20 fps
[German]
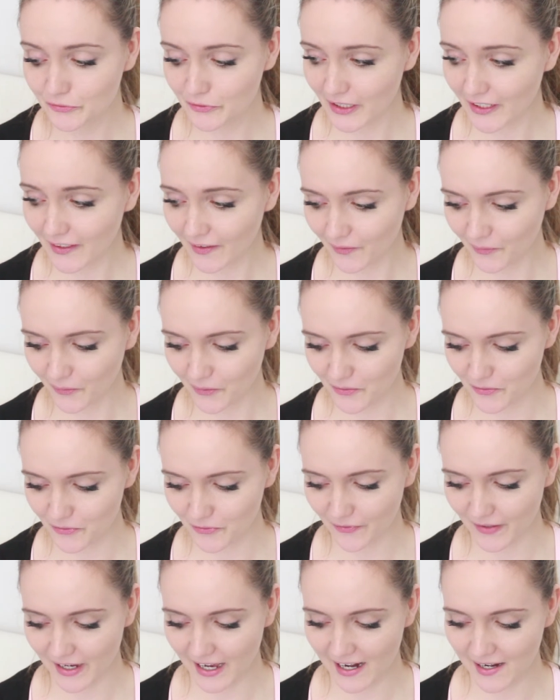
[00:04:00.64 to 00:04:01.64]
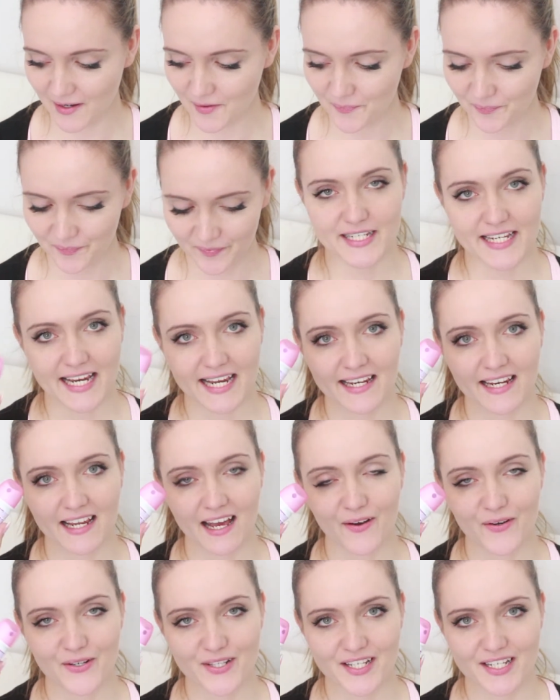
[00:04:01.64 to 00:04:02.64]
für den Notfall. Dann
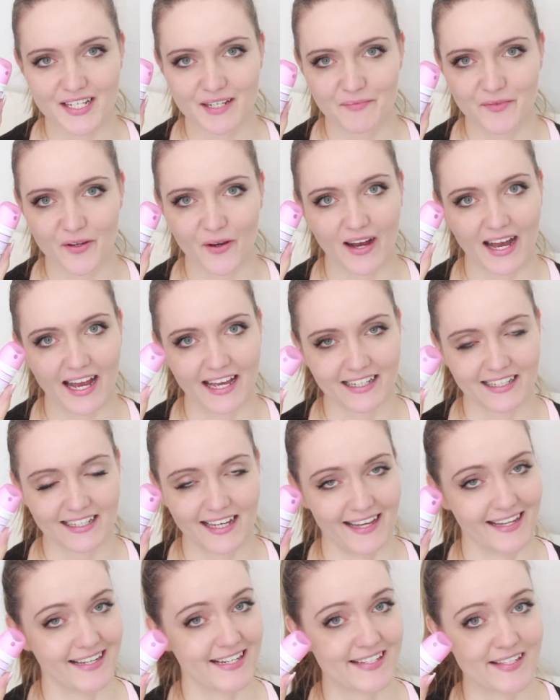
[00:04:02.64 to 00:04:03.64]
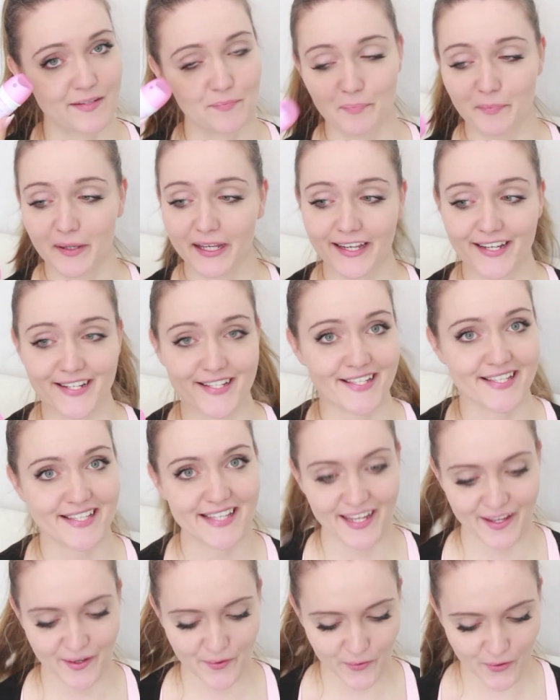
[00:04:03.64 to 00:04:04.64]
außerdem noch ein kleines pinkes
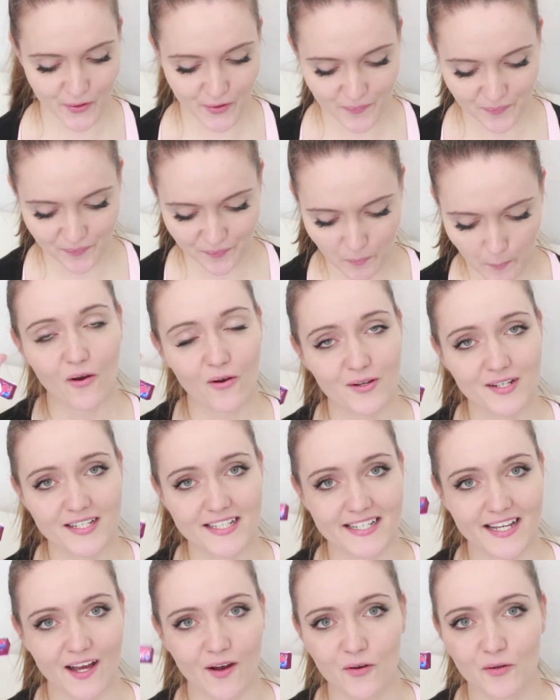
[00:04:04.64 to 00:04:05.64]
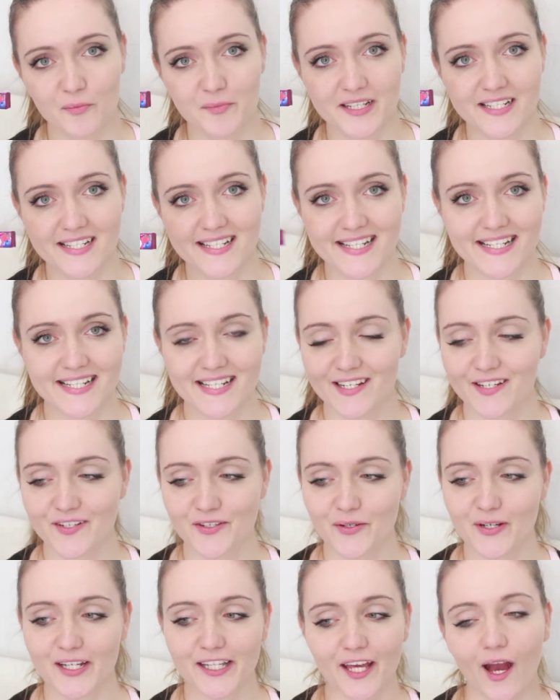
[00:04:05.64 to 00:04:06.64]
Deo und Kaugummis, die sind
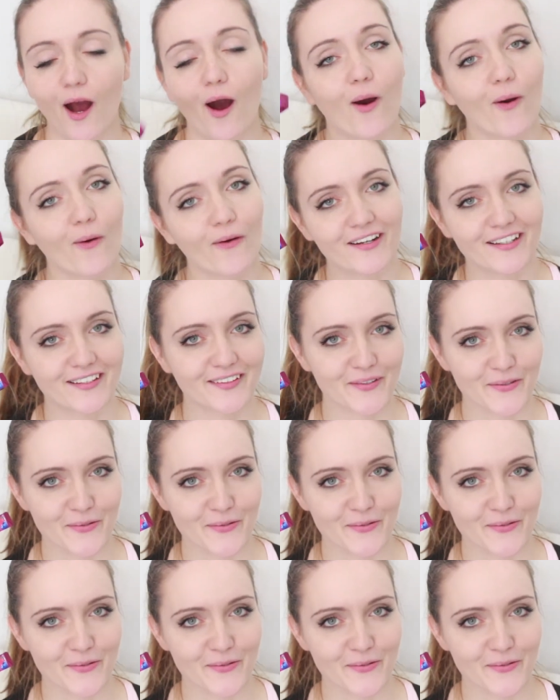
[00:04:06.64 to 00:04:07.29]
natürlich auch in